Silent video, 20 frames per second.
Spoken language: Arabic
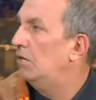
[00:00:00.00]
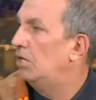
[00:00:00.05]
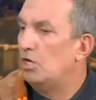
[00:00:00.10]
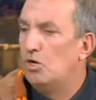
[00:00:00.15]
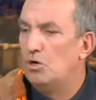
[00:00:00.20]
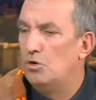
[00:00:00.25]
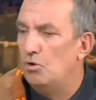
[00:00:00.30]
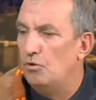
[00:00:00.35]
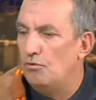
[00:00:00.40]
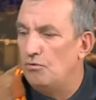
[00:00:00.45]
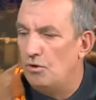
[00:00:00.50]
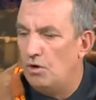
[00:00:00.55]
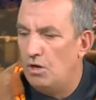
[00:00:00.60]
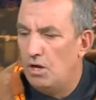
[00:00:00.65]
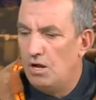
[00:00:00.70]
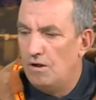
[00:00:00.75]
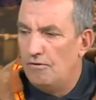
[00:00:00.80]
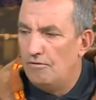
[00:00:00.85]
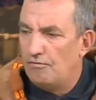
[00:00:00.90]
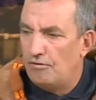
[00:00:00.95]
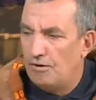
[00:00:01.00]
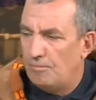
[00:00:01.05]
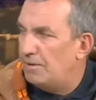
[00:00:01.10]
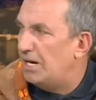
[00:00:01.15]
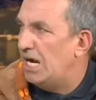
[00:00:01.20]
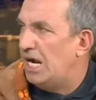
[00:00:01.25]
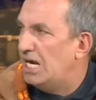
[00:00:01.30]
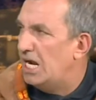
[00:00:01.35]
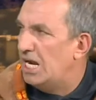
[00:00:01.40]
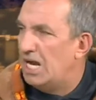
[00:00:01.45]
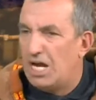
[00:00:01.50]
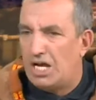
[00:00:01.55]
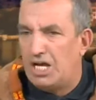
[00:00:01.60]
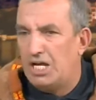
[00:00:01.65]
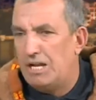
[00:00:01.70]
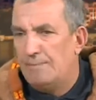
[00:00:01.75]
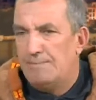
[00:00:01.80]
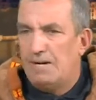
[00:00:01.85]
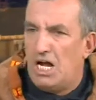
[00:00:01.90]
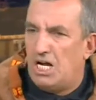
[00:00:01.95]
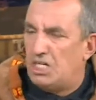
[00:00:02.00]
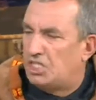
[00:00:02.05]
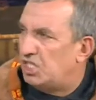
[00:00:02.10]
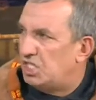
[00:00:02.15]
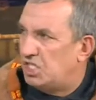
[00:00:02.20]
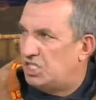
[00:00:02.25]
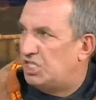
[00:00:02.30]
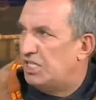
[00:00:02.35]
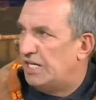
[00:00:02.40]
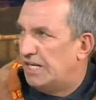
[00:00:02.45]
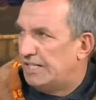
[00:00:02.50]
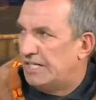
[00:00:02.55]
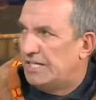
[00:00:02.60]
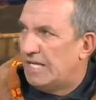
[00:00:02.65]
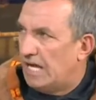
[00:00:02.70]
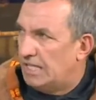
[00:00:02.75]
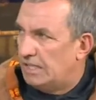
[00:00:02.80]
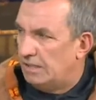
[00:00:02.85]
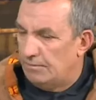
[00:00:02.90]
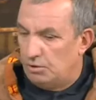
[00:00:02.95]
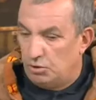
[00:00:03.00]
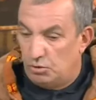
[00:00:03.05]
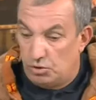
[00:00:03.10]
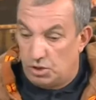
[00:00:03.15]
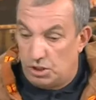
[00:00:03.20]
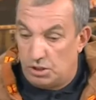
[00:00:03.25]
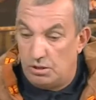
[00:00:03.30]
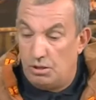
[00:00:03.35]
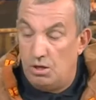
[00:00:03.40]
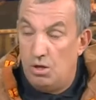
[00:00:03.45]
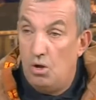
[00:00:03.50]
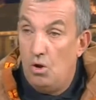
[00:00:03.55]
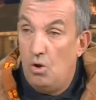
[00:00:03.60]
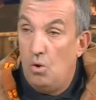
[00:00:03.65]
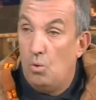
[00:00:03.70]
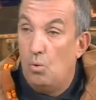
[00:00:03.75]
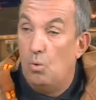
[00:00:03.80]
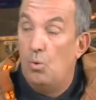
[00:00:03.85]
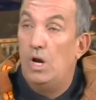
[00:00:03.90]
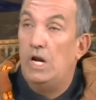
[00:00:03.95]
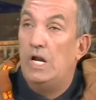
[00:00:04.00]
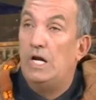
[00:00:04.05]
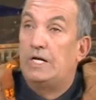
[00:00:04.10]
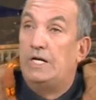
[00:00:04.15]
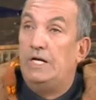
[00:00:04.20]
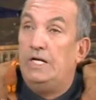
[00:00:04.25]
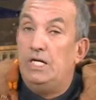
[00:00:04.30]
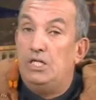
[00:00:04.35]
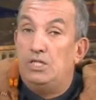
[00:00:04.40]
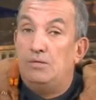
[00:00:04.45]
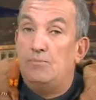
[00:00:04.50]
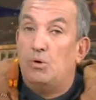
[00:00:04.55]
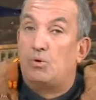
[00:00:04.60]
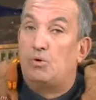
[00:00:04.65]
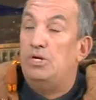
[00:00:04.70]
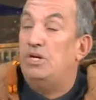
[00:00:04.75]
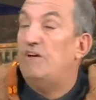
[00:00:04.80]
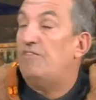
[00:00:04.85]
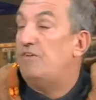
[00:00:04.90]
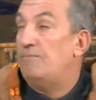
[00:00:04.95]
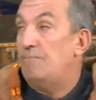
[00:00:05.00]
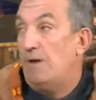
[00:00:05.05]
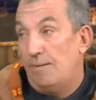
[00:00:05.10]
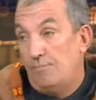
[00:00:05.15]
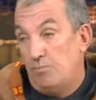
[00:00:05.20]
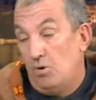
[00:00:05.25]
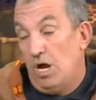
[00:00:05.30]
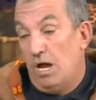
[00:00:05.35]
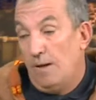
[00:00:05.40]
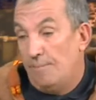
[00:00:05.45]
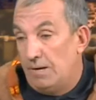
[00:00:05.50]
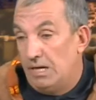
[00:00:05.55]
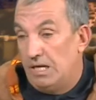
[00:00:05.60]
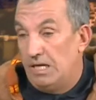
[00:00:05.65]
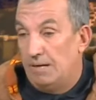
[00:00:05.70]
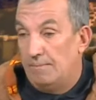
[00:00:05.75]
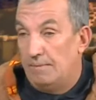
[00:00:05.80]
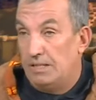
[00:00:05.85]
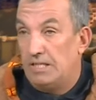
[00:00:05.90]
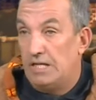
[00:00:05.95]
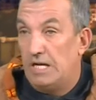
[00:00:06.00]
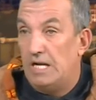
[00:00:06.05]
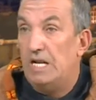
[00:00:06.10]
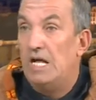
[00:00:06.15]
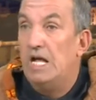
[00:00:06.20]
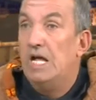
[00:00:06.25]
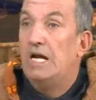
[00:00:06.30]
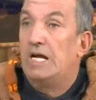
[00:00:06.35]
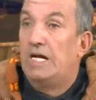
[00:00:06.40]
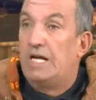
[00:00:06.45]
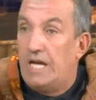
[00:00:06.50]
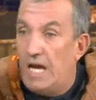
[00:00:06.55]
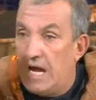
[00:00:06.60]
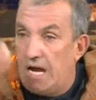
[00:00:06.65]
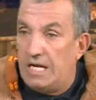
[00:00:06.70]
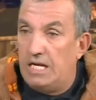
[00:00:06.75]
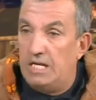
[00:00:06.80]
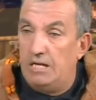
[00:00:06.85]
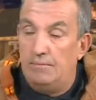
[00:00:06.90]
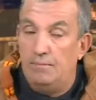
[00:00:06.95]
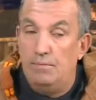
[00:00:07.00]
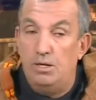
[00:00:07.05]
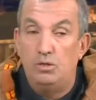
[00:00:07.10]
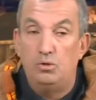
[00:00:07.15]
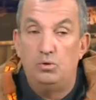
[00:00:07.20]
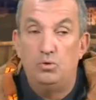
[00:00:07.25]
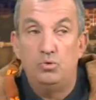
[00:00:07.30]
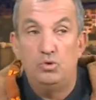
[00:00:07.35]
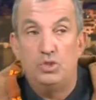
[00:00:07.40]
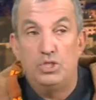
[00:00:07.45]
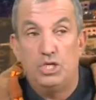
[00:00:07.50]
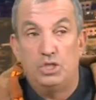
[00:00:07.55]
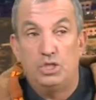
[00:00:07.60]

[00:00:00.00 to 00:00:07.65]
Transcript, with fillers: لانه في المرحله الاخيره ما عادش استيراد تاع هذه المنتوجات ولكن عندما كنا في بحبوحه ماليه مثلا كاين منتوجات